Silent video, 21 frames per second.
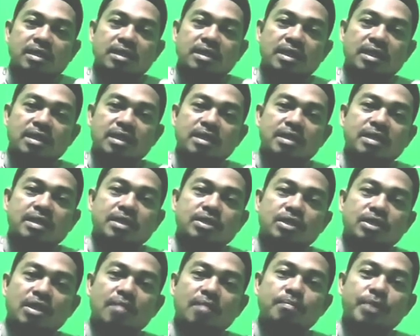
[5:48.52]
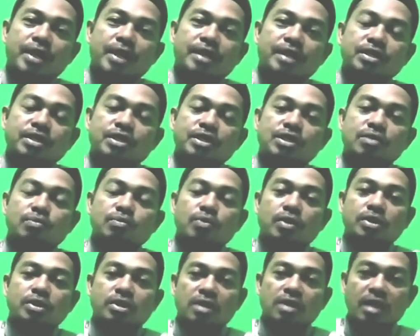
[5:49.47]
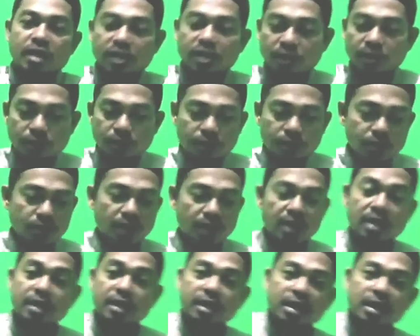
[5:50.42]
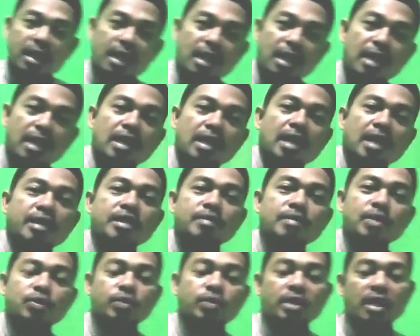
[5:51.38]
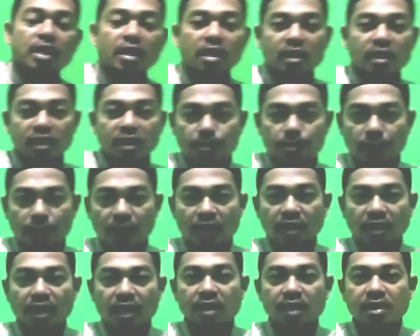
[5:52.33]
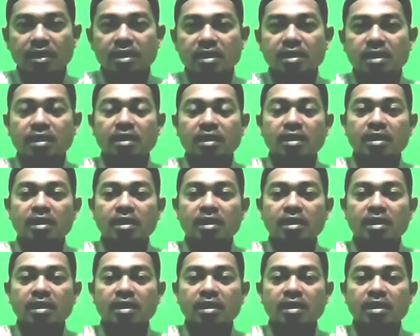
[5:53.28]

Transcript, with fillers: yang ini sampai ke sini semua setelah itu kita air lagi masukin air lagi perat lagi